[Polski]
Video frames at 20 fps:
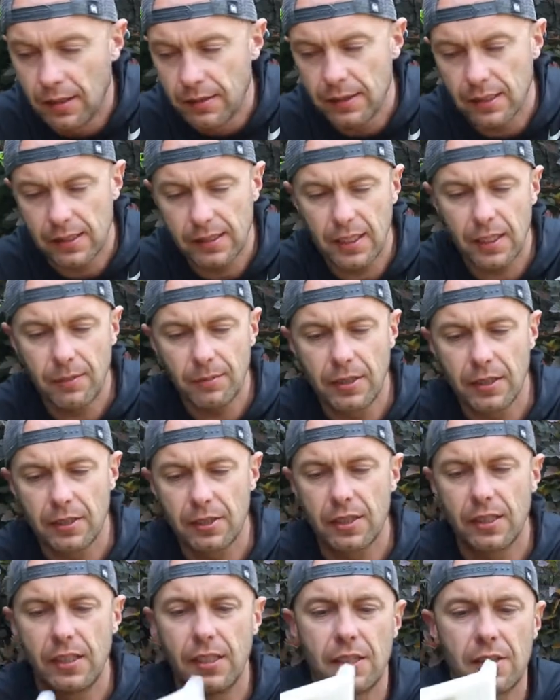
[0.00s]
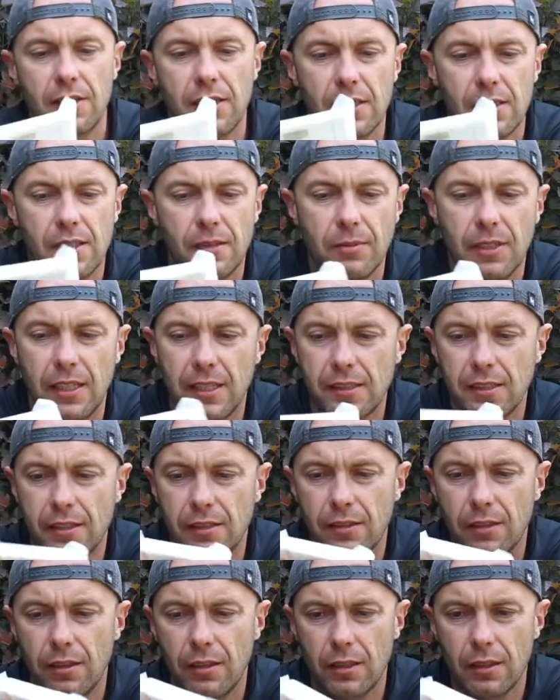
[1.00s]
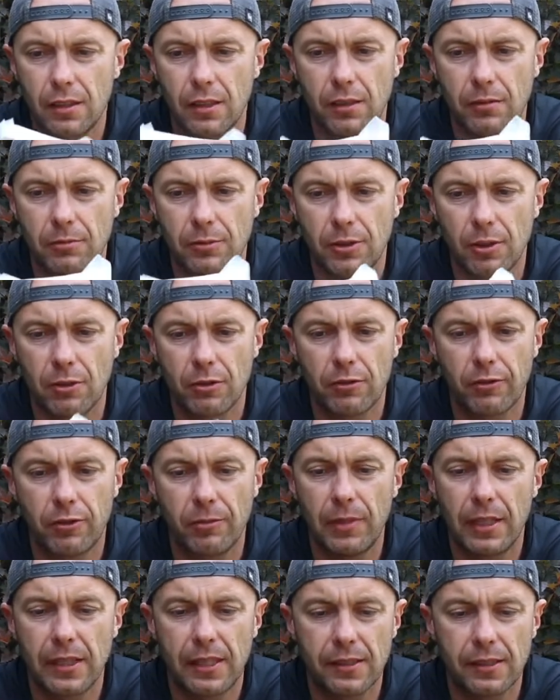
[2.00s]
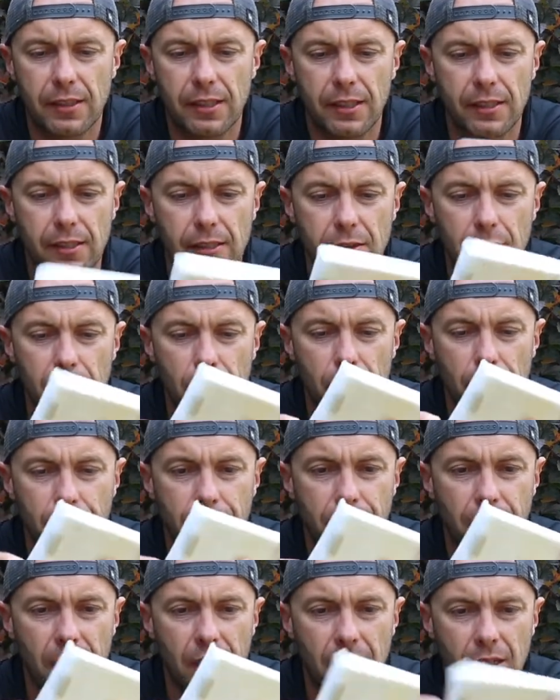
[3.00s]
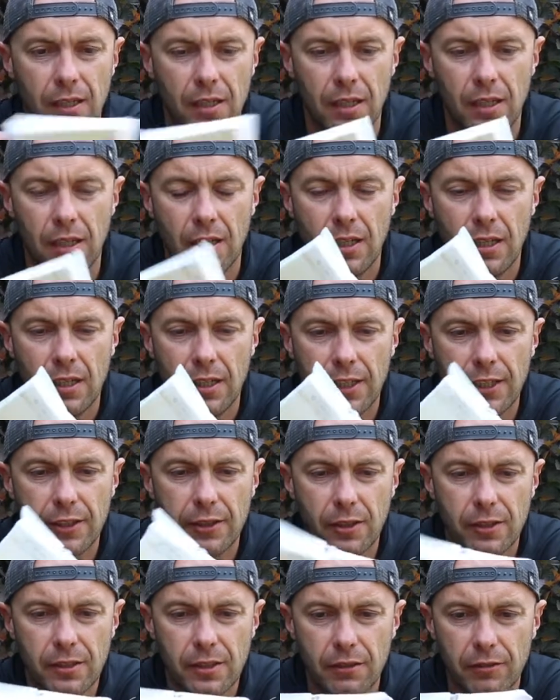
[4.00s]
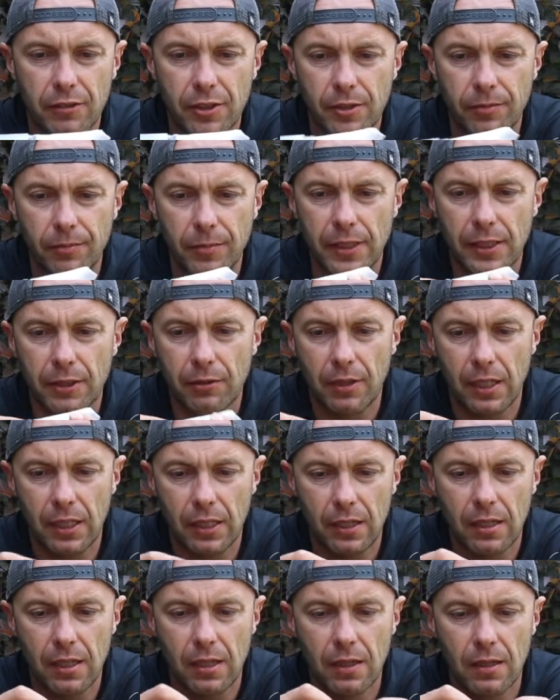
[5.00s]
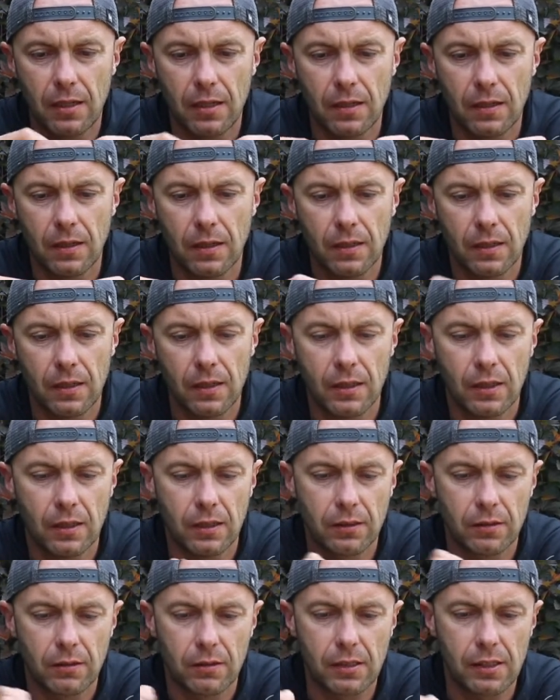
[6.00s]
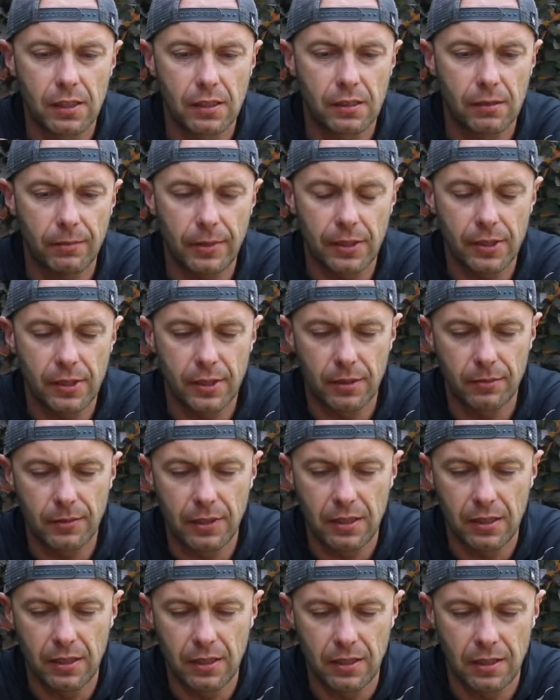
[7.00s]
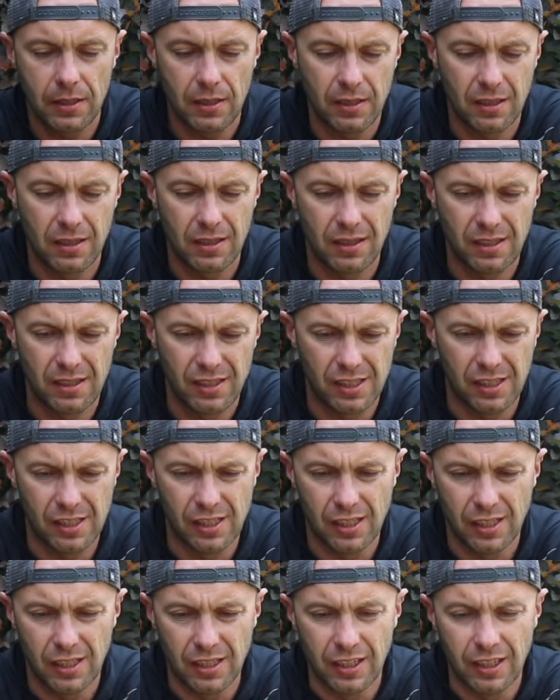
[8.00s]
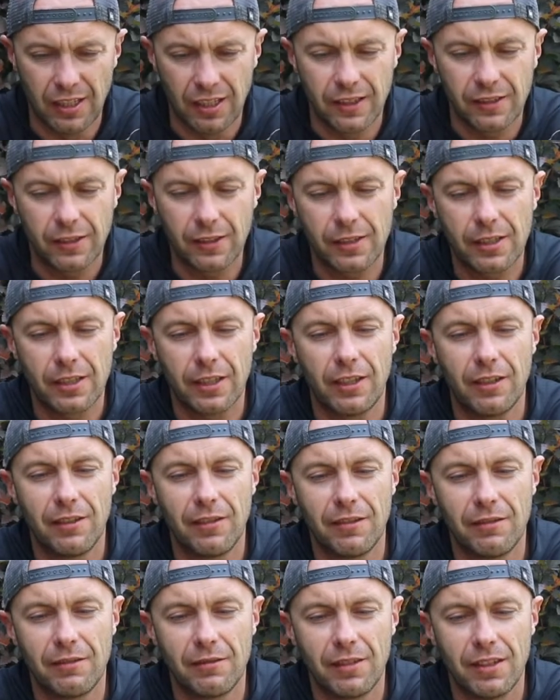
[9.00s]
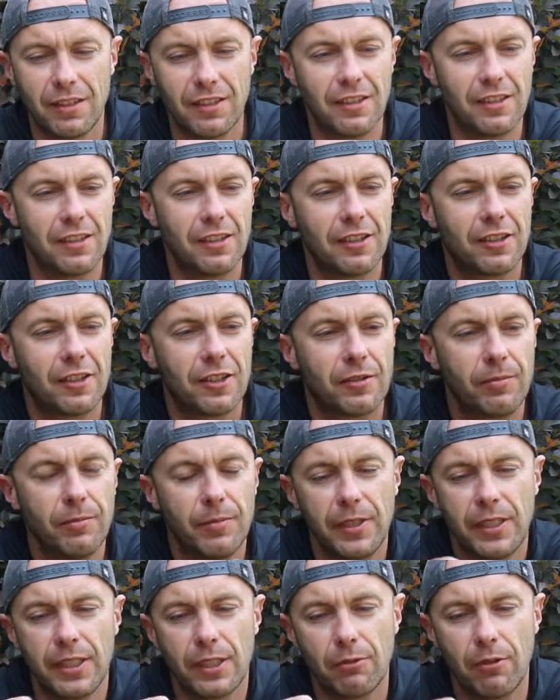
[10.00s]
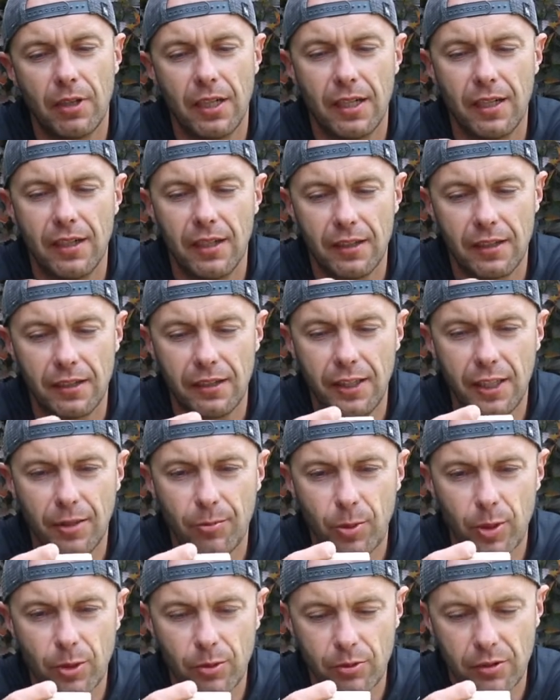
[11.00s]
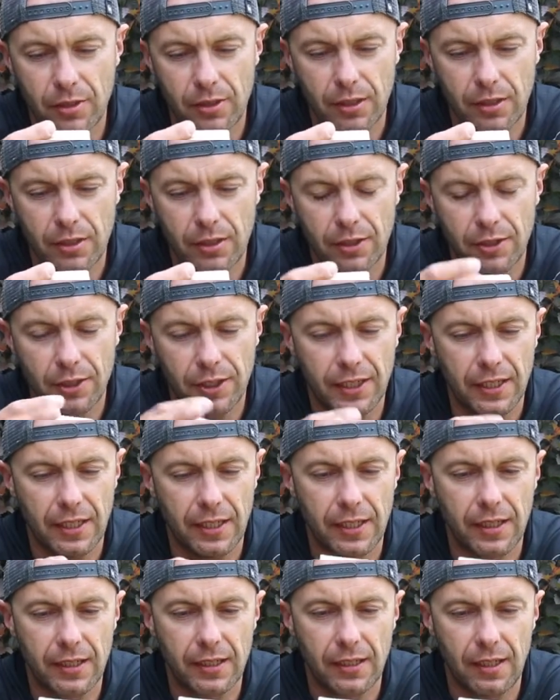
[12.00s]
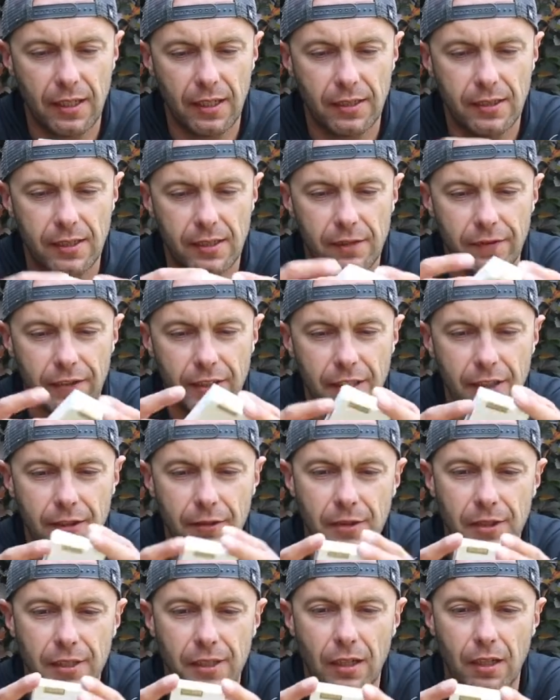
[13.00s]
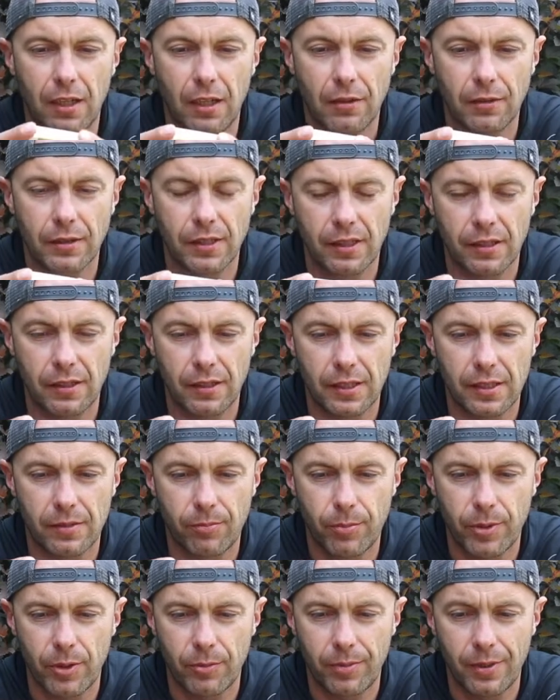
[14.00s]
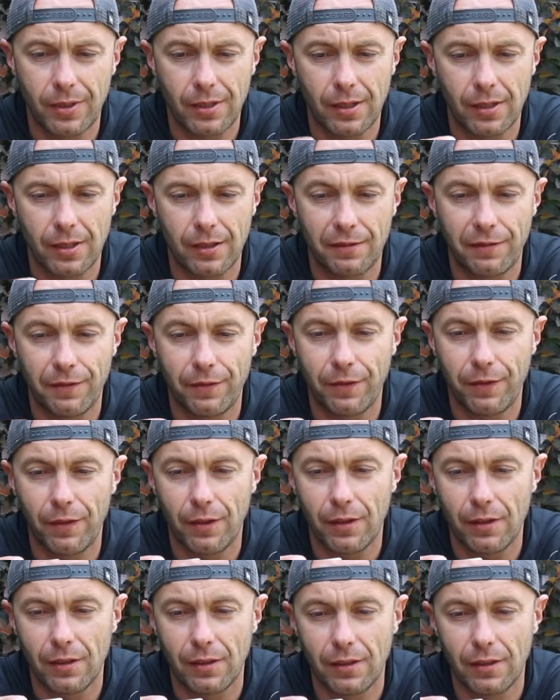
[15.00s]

Następna rzecz, następne akcesorium, to już wymaga testów. I to są śmigła. Sobie zobaczymy. To są śmigła nie produkcji DJI, ale nazywają się Low Noise Propeller 4